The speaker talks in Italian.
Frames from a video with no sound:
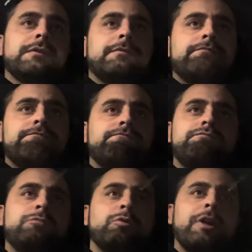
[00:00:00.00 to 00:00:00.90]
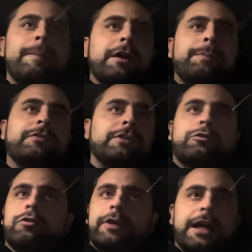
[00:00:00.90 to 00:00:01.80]
mh, mm, non una bella
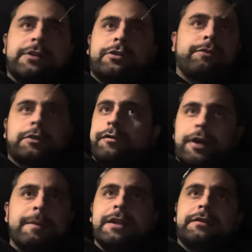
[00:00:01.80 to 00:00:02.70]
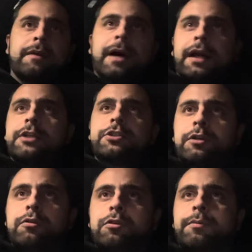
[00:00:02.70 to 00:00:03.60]
prestazione, anzi ha fatto veramente male
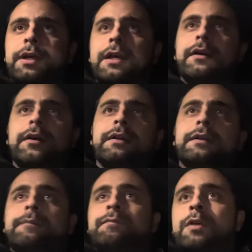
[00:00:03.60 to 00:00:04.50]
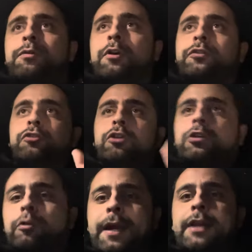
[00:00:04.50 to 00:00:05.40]
secondo me. Forse ha
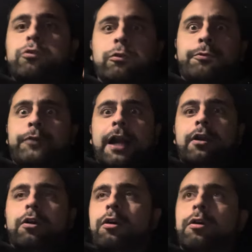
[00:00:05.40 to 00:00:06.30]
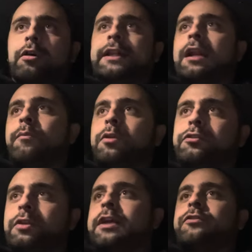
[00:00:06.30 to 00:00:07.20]
giocato bene sul fallo della
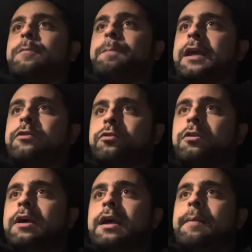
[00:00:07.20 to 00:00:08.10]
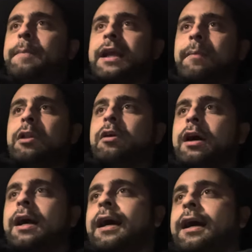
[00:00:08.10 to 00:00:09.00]
munizione che si è preso perché almeno
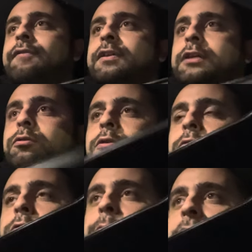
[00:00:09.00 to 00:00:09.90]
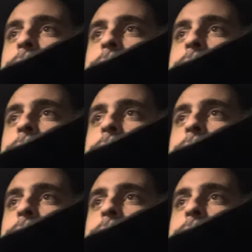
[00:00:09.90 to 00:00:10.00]
ha evitato un contropiede,